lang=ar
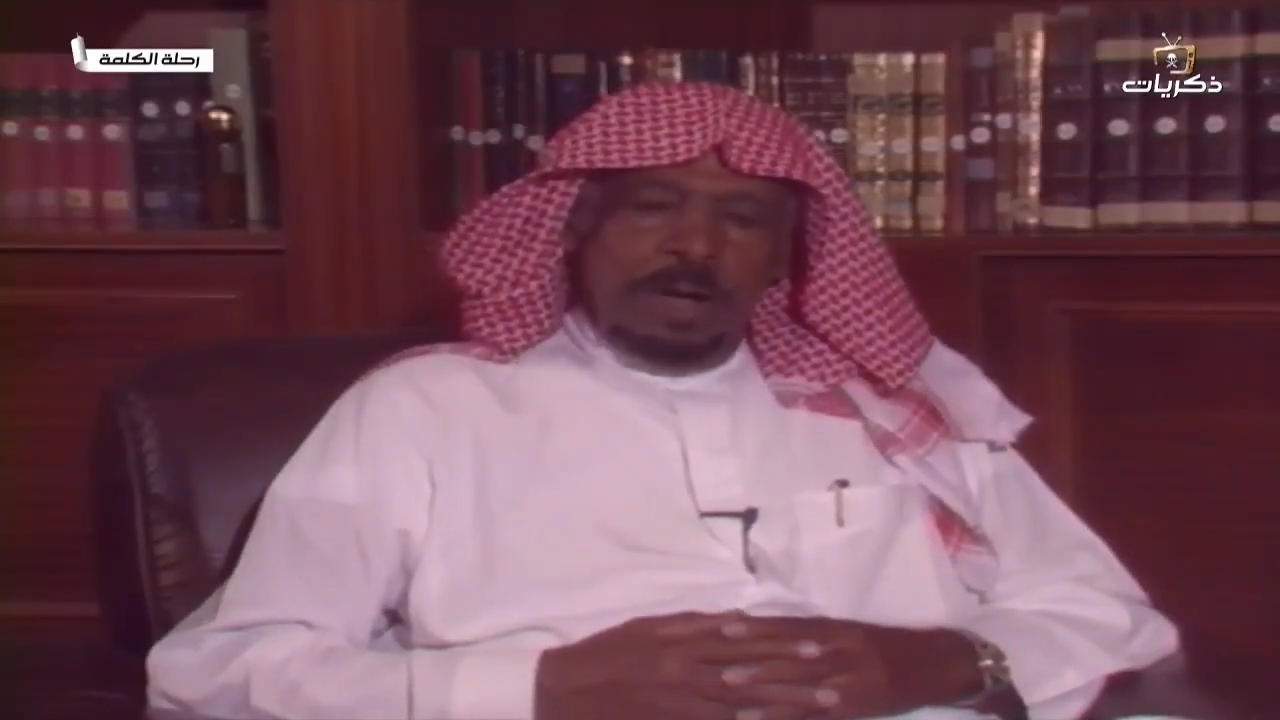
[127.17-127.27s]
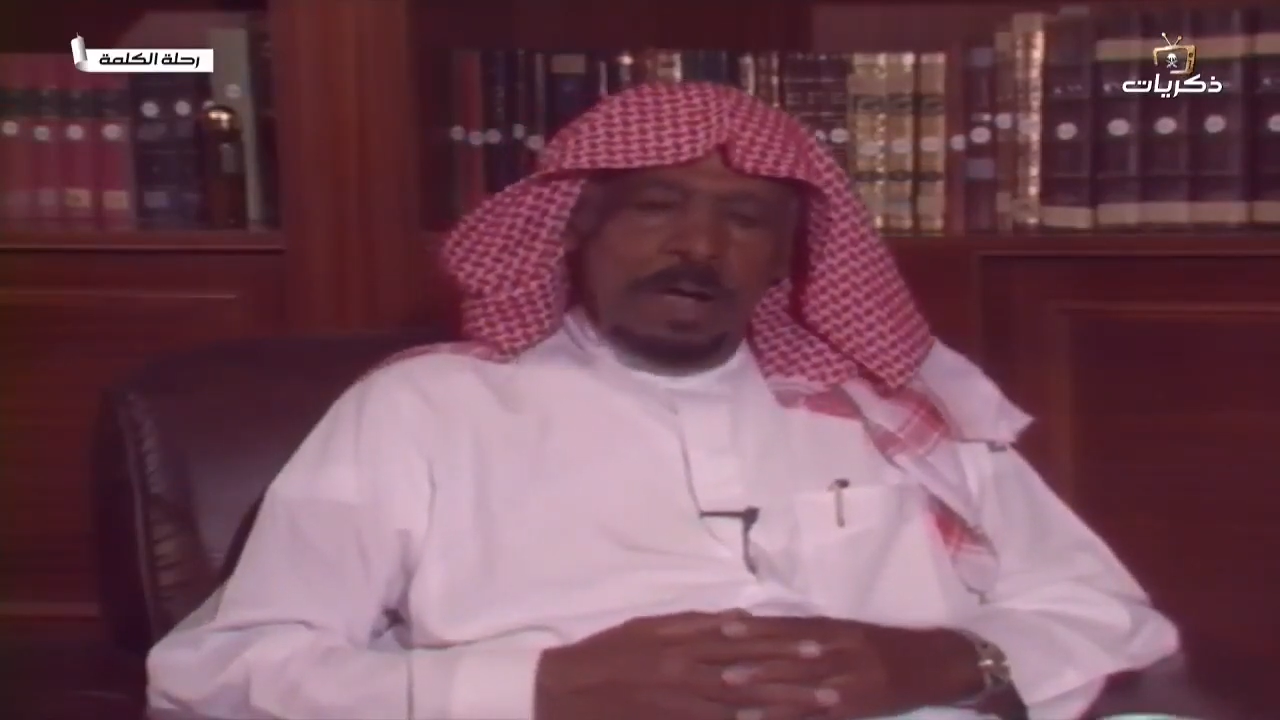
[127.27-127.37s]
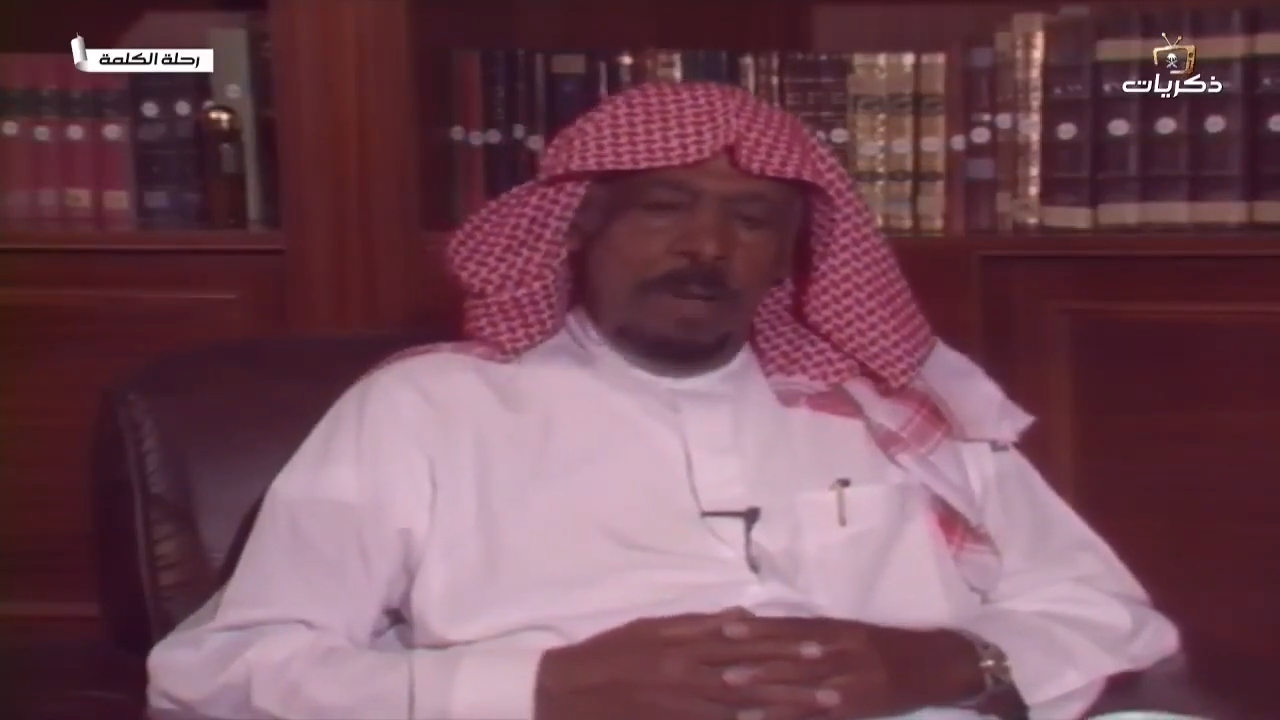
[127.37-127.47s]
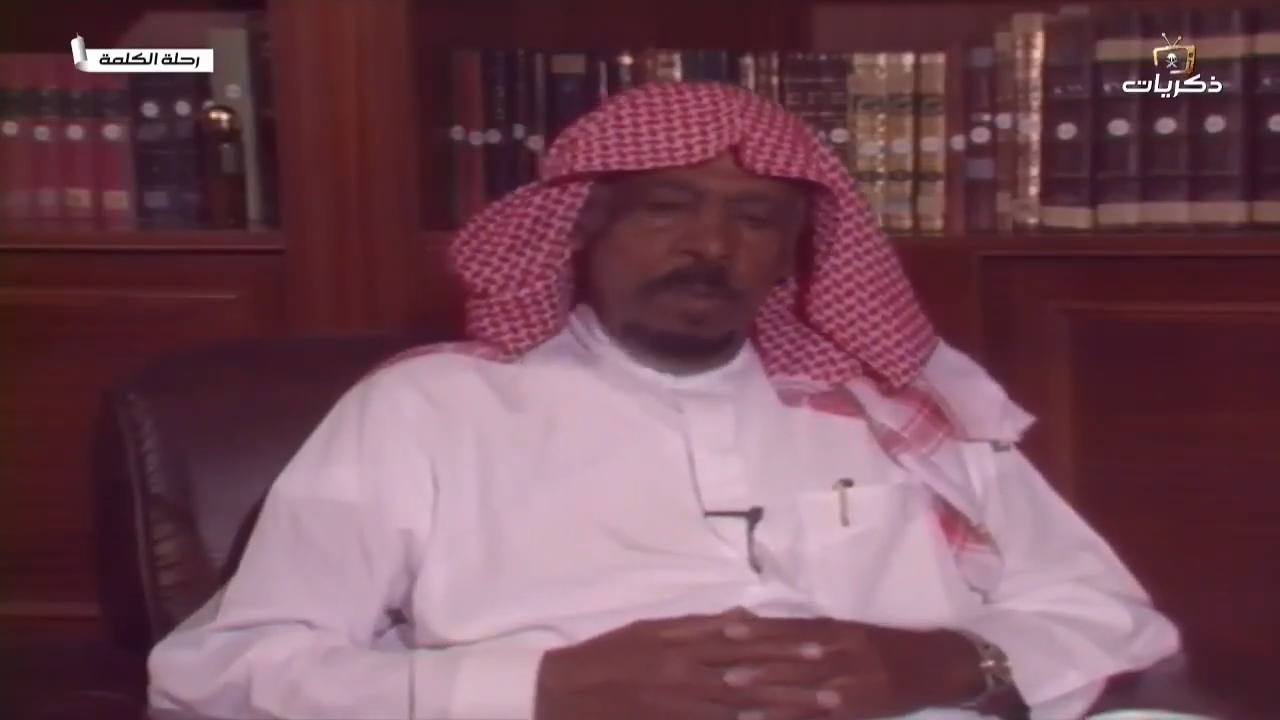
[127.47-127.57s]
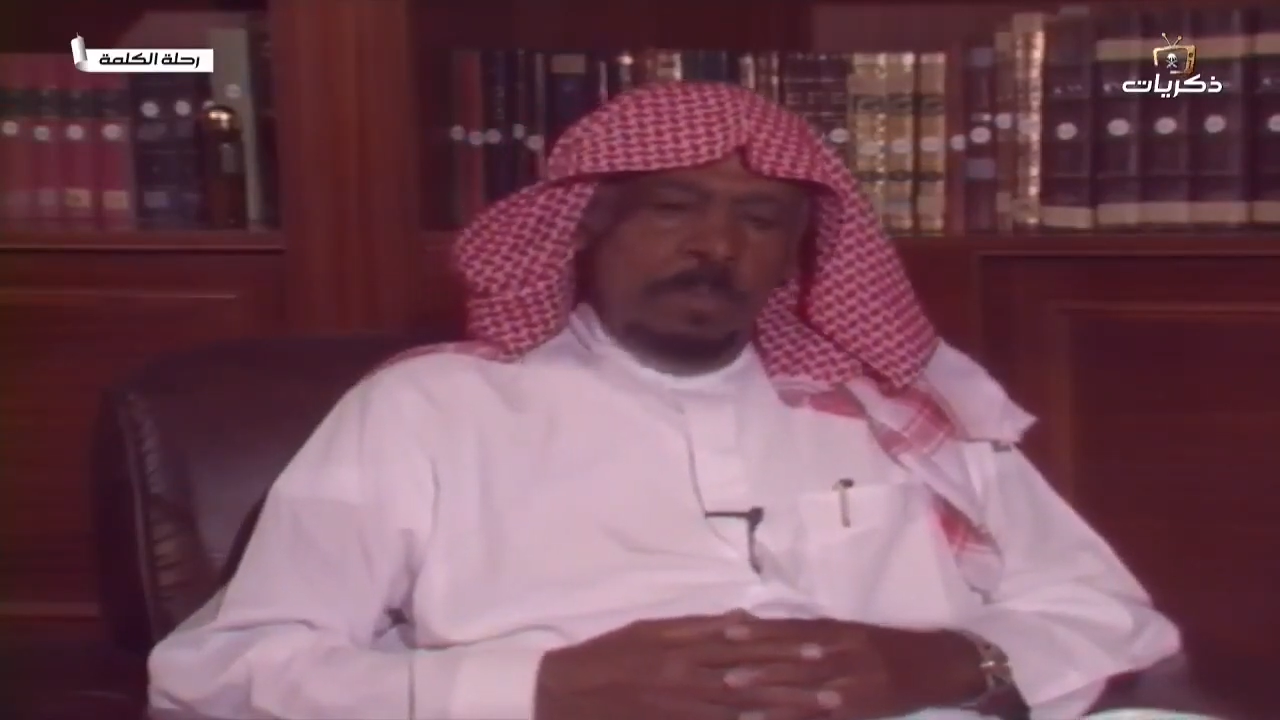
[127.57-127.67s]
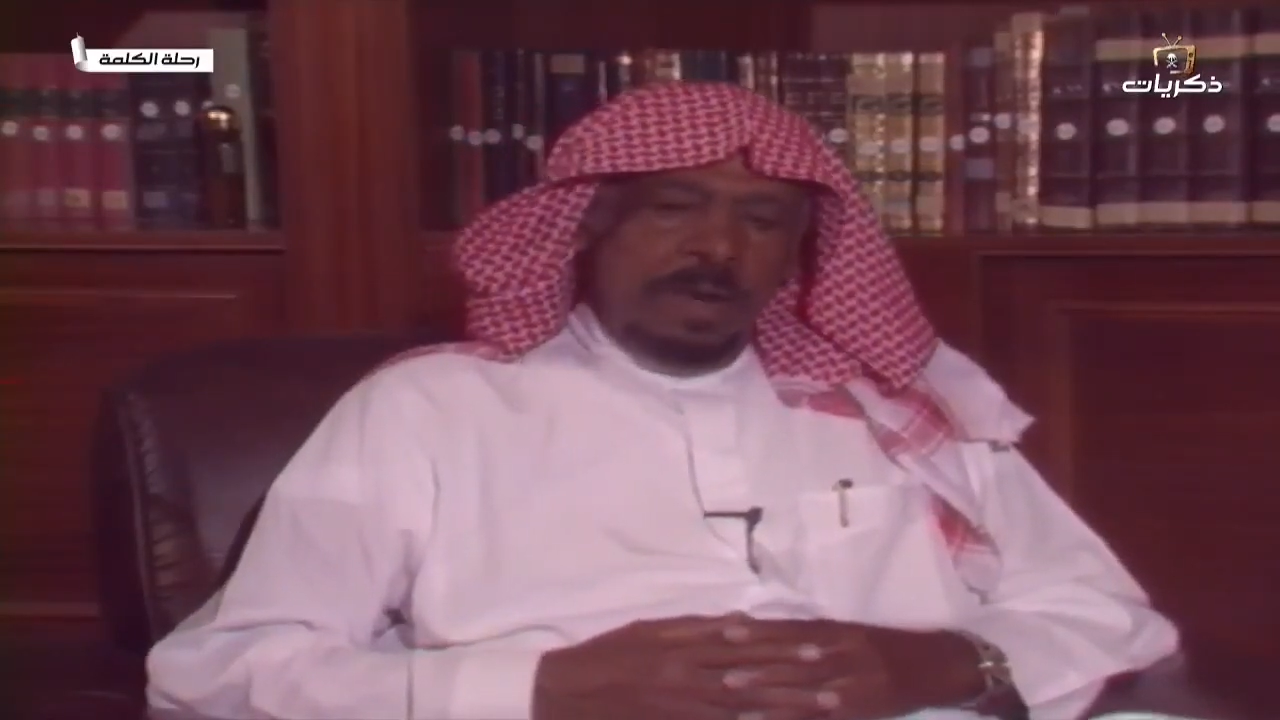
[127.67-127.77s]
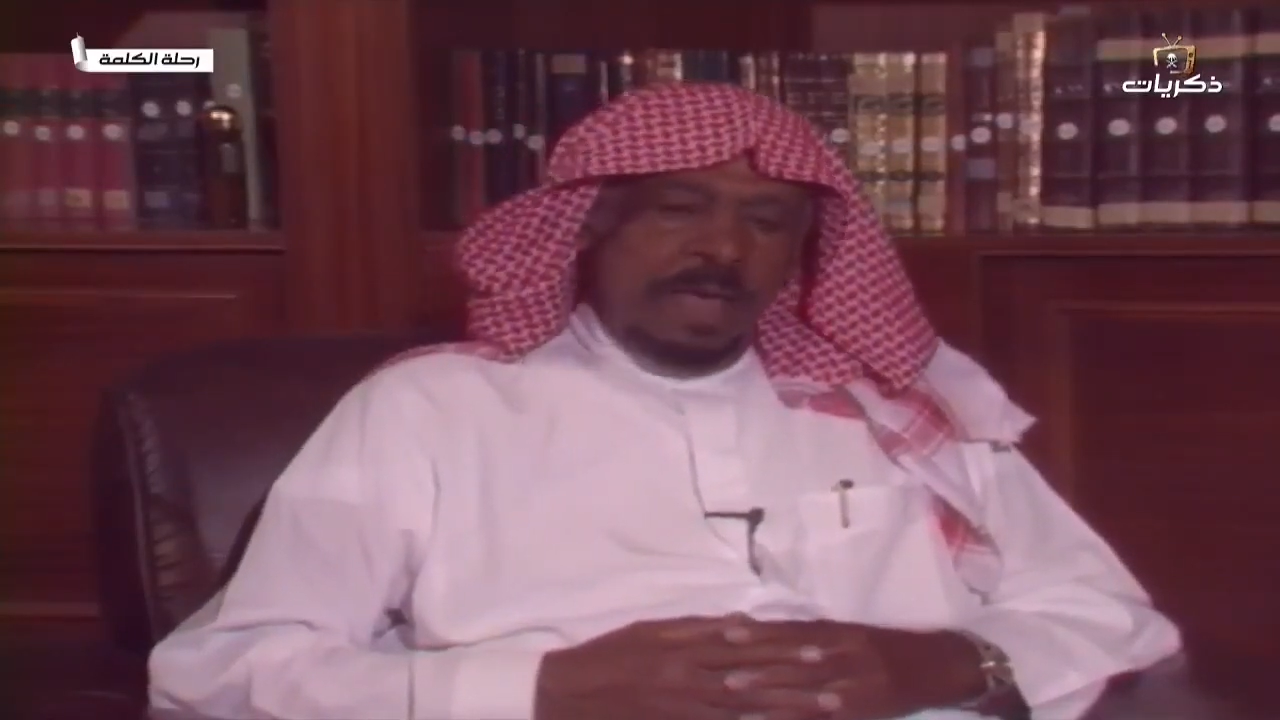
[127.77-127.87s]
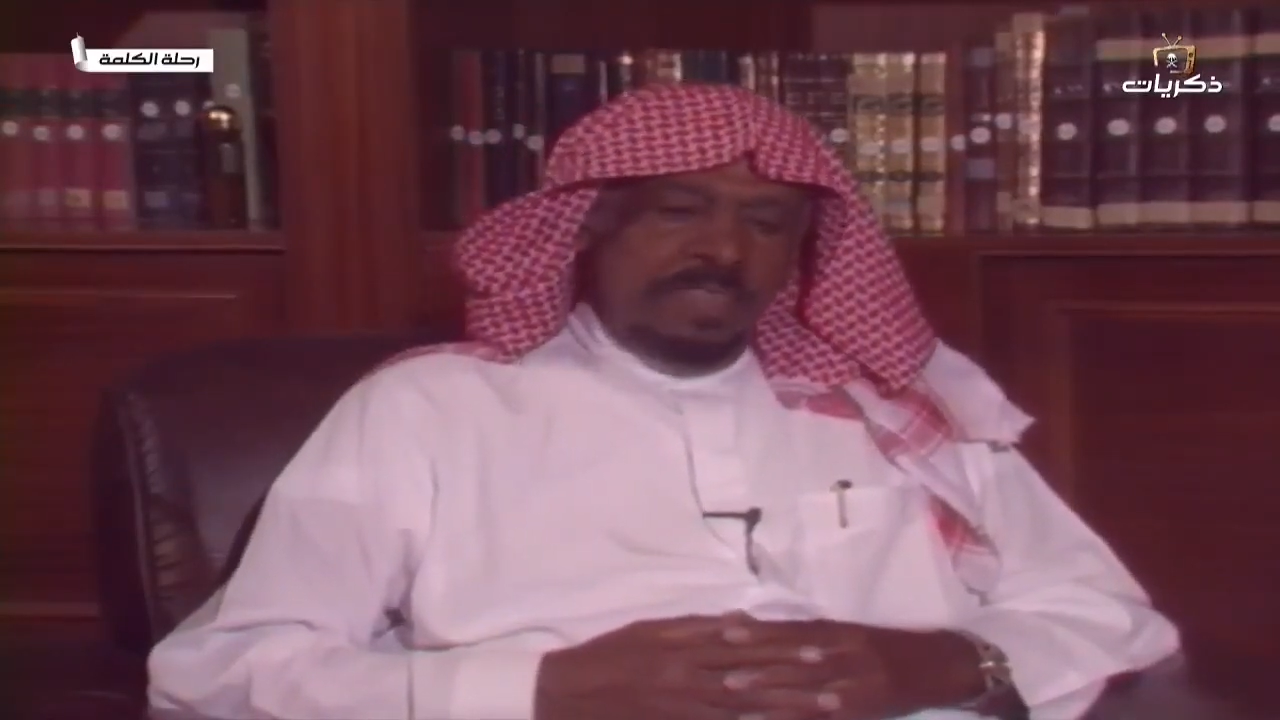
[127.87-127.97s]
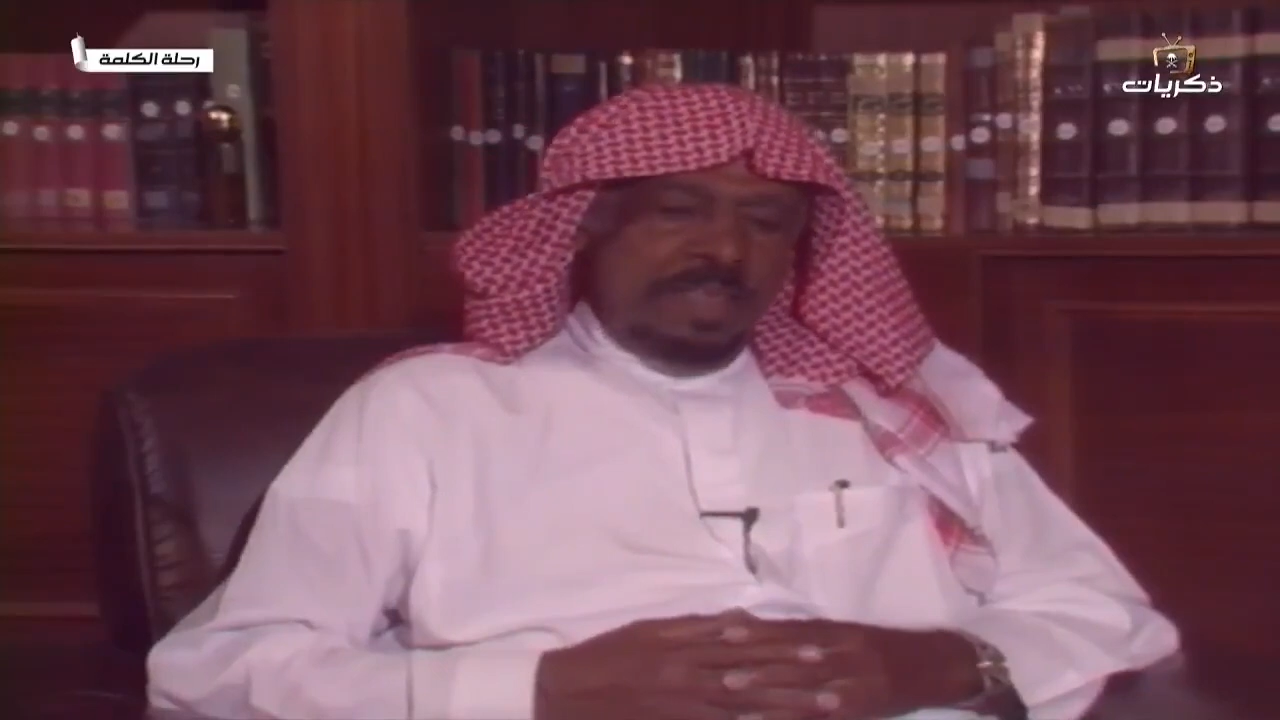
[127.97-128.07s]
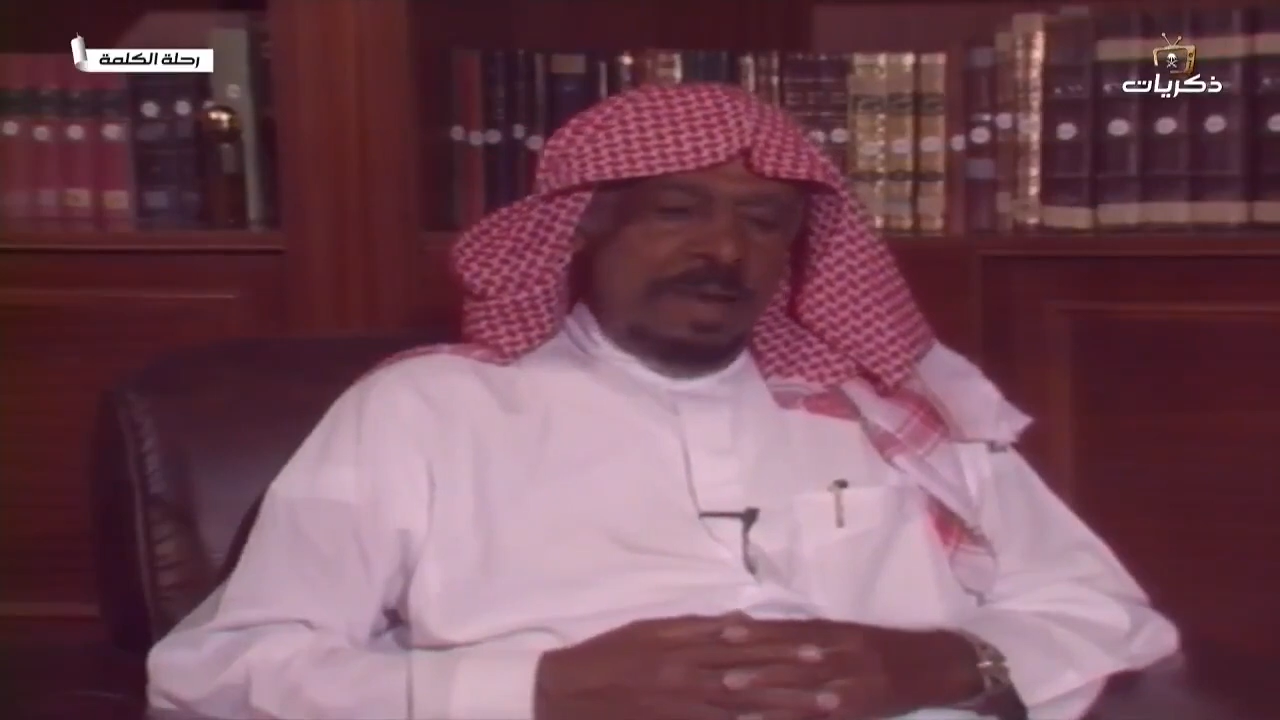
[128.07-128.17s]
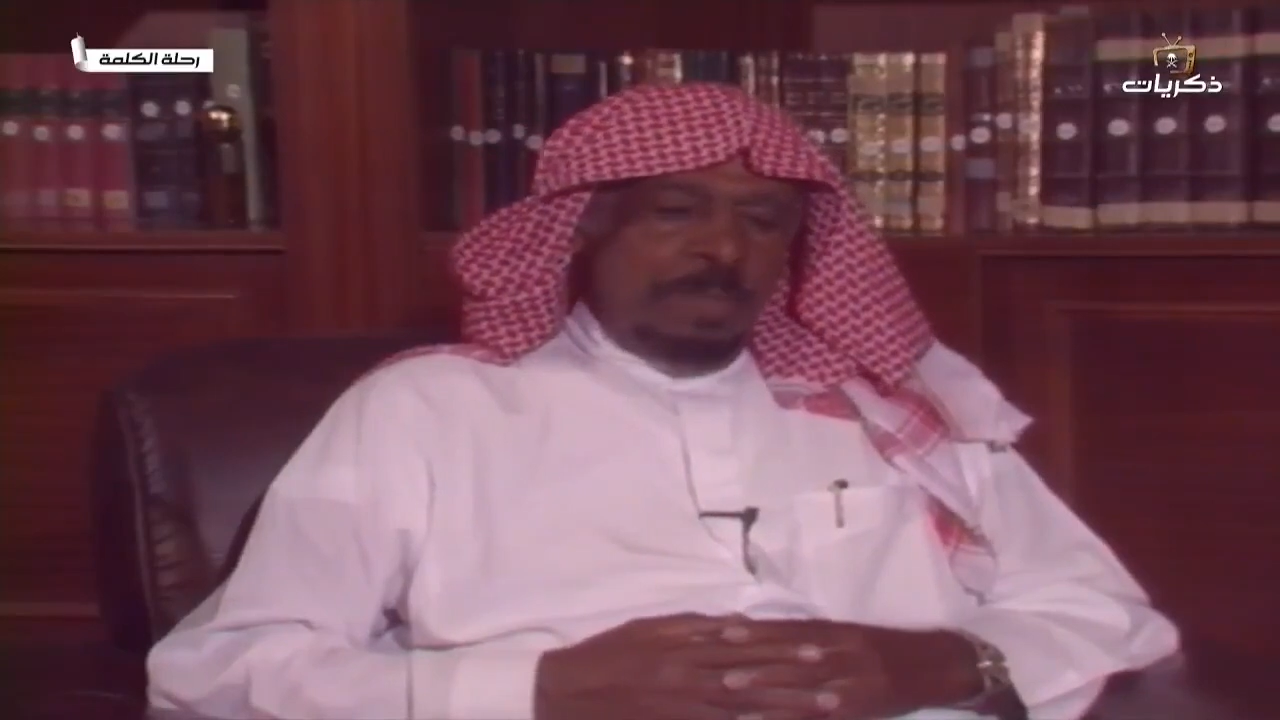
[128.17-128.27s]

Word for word: مقام من هذه